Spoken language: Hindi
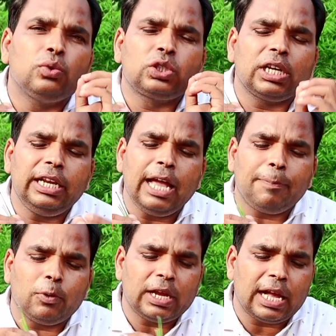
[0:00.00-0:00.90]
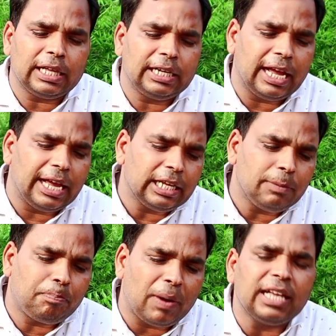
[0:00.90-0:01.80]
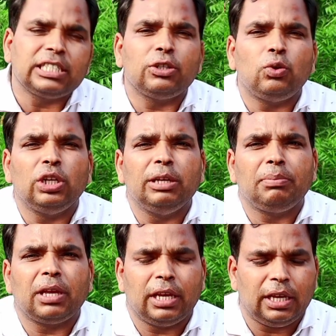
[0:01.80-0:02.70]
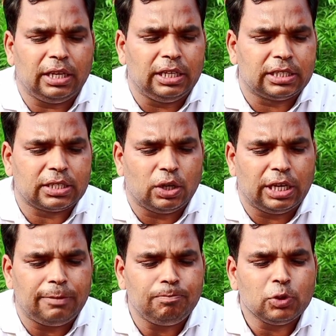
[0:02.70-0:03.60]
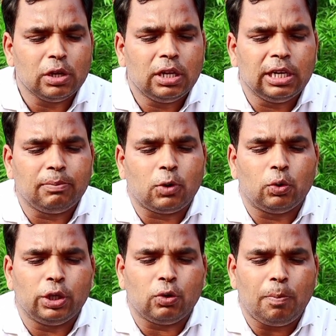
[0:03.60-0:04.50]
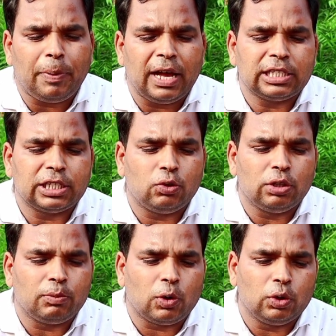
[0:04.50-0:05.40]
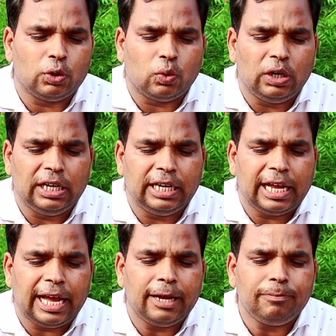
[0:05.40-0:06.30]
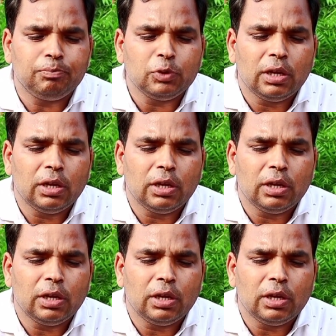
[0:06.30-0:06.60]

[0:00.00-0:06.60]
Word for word: तो उसके लिए आपको क्या करना है कि पाँच किलो नीम के इसके नीम कौड़ी को पाँच किलो नीम कौड़ी को ले लेना है